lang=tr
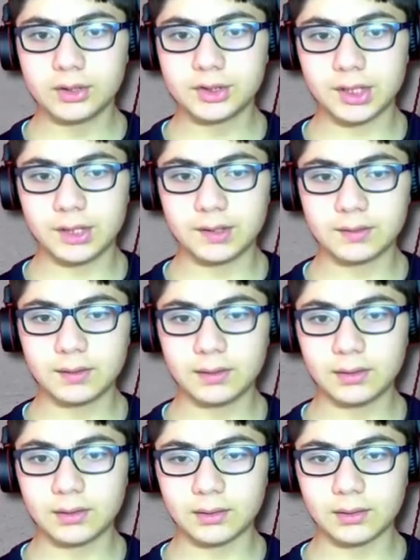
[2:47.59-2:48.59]

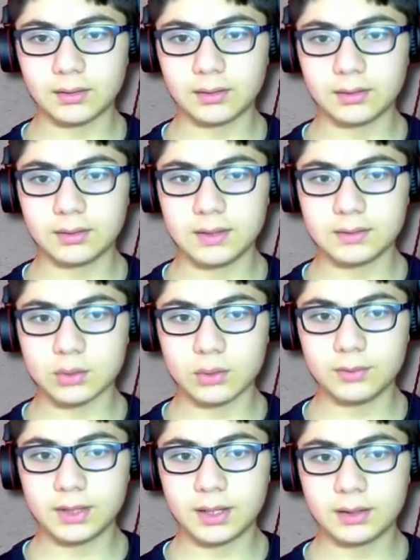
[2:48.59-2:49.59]
Şehirde e,
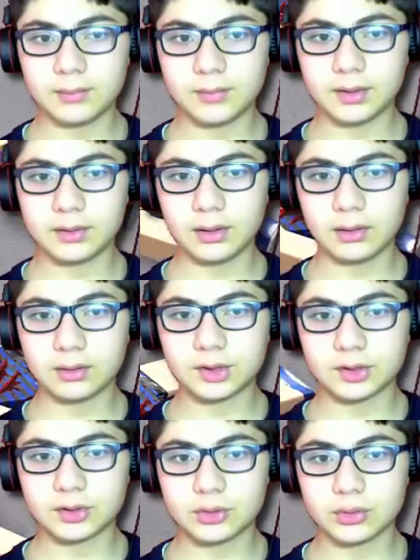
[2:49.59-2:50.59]
zombilerle birlikte
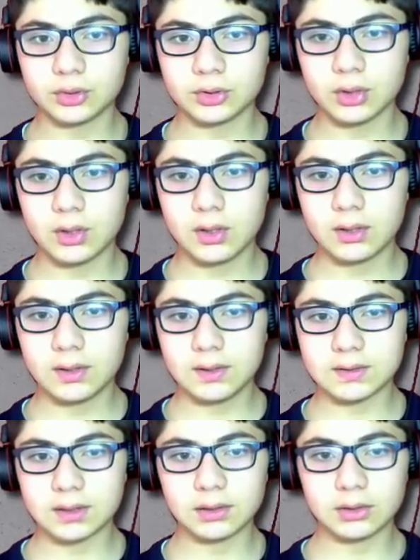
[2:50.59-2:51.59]
çatışıyoruz.
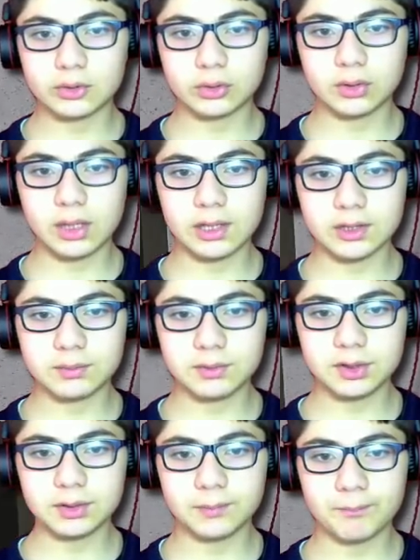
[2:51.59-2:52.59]
İnsanlar çok
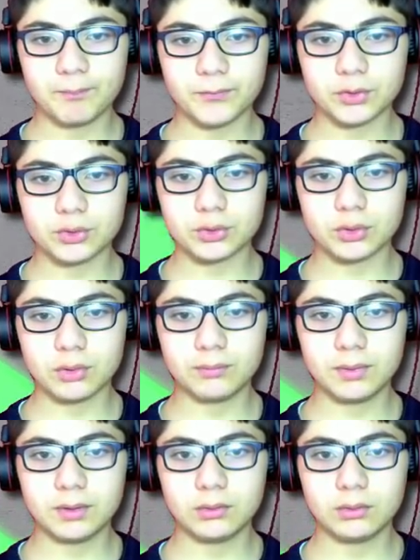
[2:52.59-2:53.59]
gelişmiş. Şu
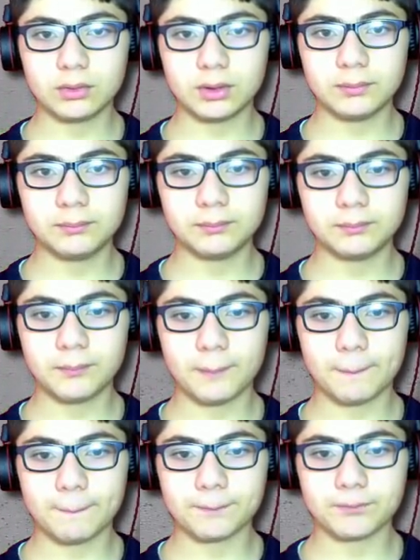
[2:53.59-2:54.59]
zombiyi de öldürelim.
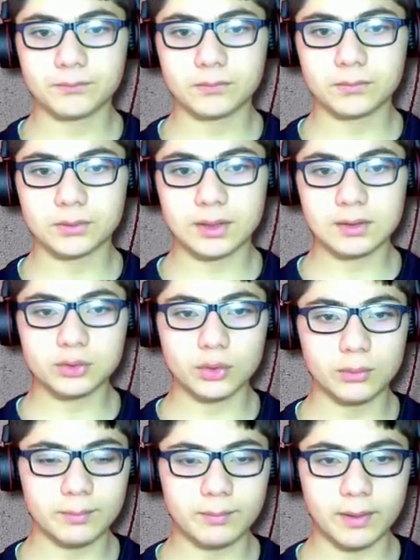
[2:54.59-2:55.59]
Yani
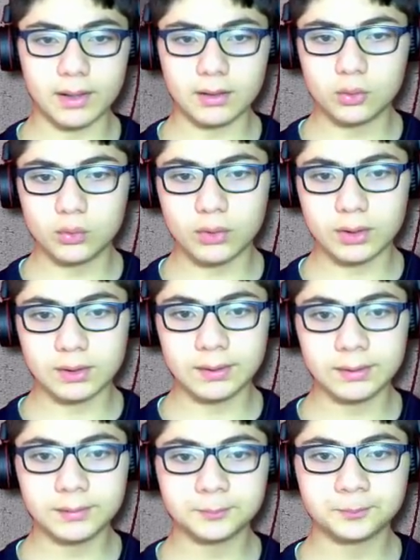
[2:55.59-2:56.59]
zombi bayağı
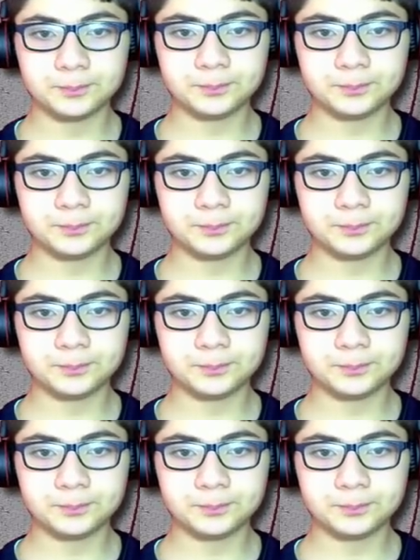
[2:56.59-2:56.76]
kuvvetli.